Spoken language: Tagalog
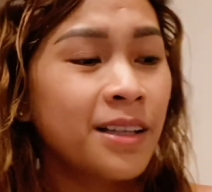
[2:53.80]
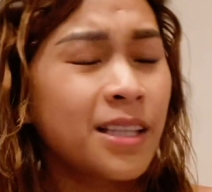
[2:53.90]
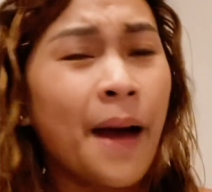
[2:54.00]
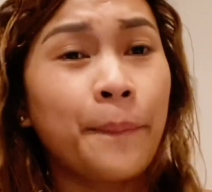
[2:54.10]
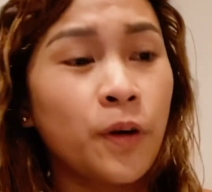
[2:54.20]

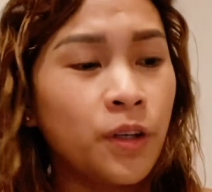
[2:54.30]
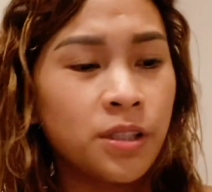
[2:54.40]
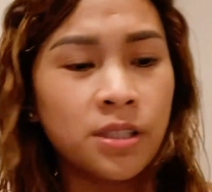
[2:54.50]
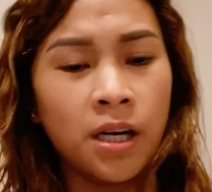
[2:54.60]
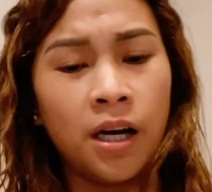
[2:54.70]

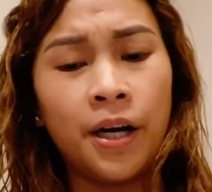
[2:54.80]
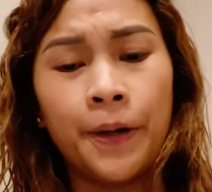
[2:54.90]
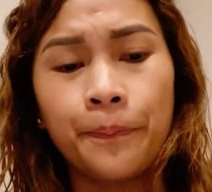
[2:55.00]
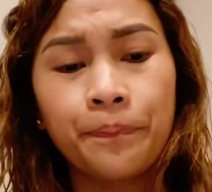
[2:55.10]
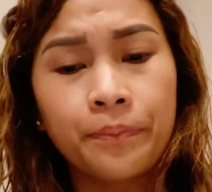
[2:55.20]
tapos,
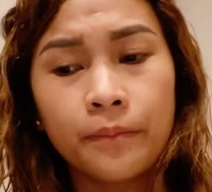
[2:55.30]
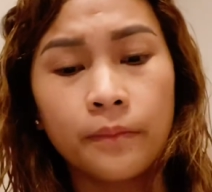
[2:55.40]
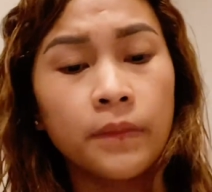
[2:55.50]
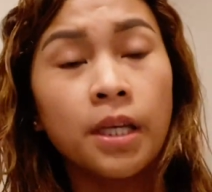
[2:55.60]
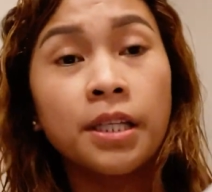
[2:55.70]
um,
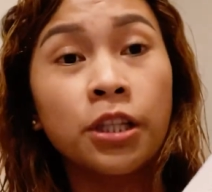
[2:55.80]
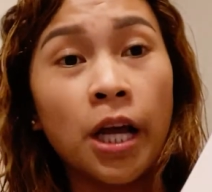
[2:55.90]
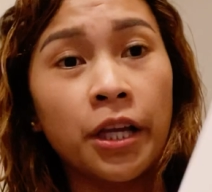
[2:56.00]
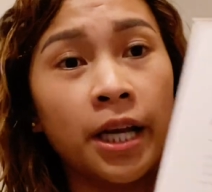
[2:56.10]
you like